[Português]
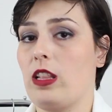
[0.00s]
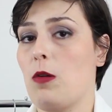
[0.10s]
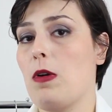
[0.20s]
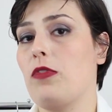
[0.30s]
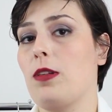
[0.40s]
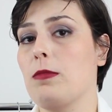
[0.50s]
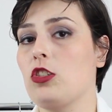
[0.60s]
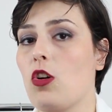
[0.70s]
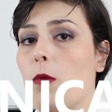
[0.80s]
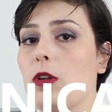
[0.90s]
ela é uma forma
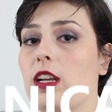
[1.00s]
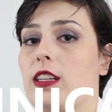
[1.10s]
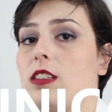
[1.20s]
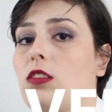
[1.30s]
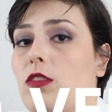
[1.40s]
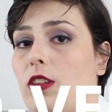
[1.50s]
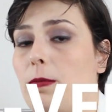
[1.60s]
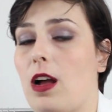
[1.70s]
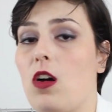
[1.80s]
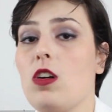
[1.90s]
de comunicação não
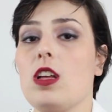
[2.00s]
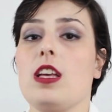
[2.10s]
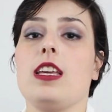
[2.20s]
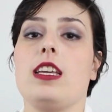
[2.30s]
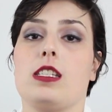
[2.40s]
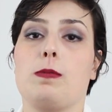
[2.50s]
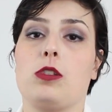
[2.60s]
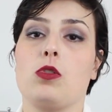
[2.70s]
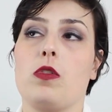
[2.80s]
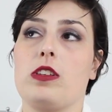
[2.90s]
verbal e as
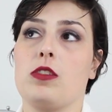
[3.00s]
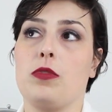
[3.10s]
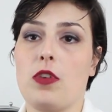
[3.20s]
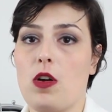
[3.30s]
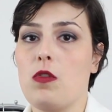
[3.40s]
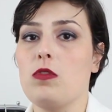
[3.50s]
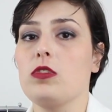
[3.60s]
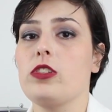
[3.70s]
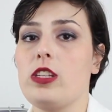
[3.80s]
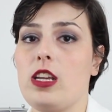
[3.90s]
pessoas vão
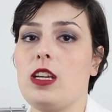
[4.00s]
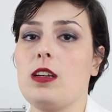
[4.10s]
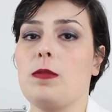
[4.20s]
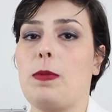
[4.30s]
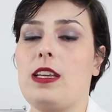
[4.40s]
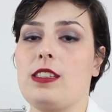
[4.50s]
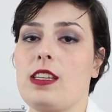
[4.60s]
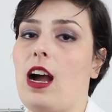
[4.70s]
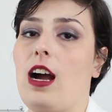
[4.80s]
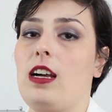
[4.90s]
sim
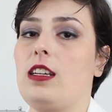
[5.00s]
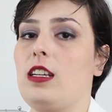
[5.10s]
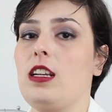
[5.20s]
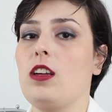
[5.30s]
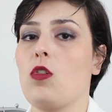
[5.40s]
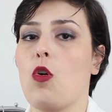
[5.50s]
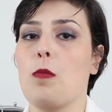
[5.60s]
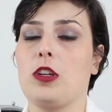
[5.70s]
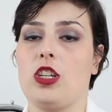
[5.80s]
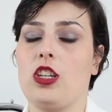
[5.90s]
pensar em
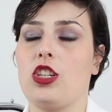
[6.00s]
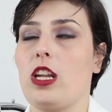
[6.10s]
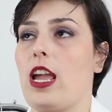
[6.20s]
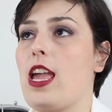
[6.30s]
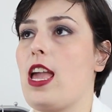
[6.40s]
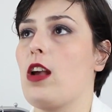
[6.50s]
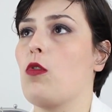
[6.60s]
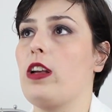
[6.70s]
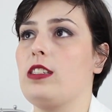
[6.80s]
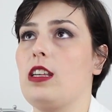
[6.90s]
como a gente é,
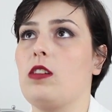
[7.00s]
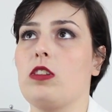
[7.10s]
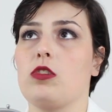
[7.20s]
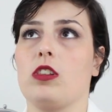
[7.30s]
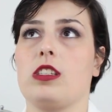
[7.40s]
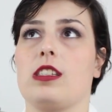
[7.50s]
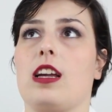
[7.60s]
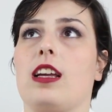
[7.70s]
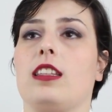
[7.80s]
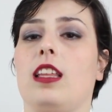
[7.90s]
quais serão as nossas
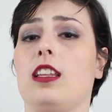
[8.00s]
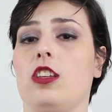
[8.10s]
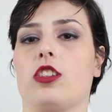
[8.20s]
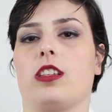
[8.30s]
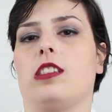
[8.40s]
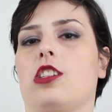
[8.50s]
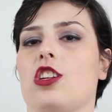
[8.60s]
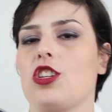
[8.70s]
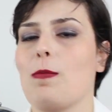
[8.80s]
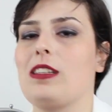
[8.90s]
características, se a
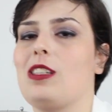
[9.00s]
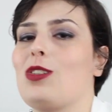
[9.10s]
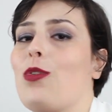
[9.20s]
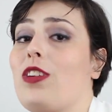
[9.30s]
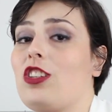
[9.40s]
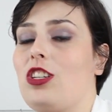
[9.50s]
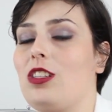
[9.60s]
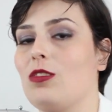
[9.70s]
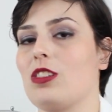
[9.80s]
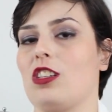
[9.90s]
gente é mais
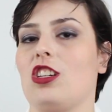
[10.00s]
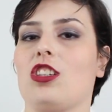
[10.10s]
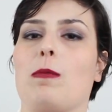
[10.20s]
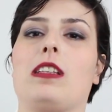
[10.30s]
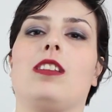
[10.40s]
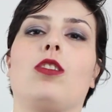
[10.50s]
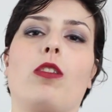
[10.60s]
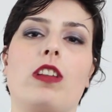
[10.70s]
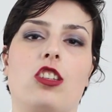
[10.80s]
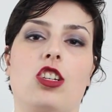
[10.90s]
extrovertido, se a gente é mais
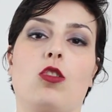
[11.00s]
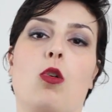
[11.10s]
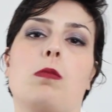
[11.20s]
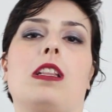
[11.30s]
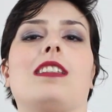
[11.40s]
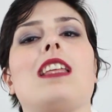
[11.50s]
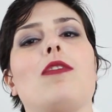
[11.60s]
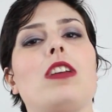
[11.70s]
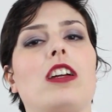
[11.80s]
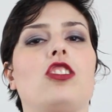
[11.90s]
introvertido, como elas
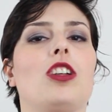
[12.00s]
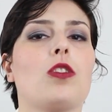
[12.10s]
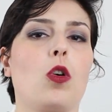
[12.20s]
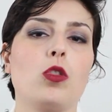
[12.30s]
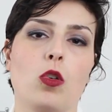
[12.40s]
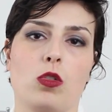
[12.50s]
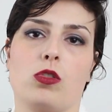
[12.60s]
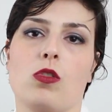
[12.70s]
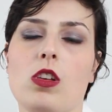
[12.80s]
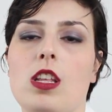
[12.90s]
devem agir
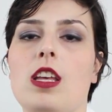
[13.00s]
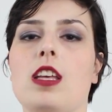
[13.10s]
conosco